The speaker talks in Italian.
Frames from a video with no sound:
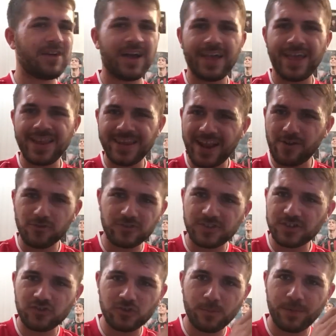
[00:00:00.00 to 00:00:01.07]
è, nello
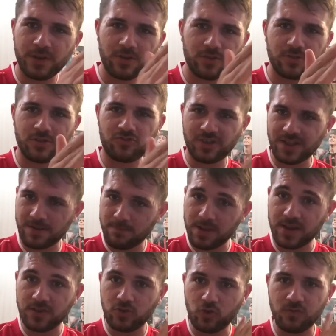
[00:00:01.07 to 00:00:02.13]
stesso periodo cioè, del
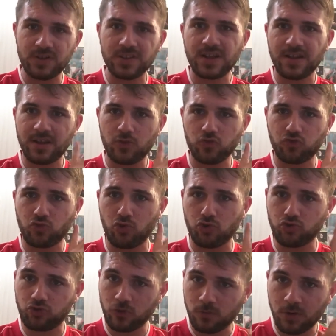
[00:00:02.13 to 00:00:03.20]
Milan-Juve dell'anno
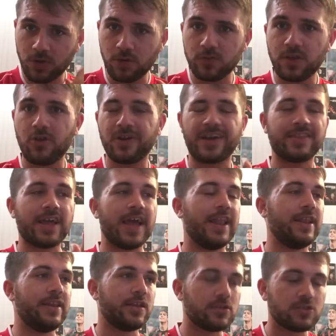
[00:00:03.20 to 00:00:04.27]
scorso, quello di
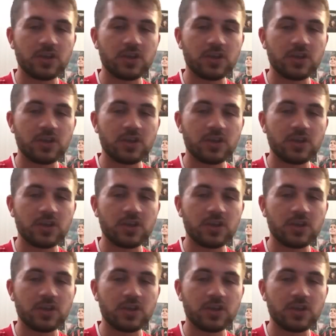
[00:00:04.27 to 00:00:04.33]
Locatelli.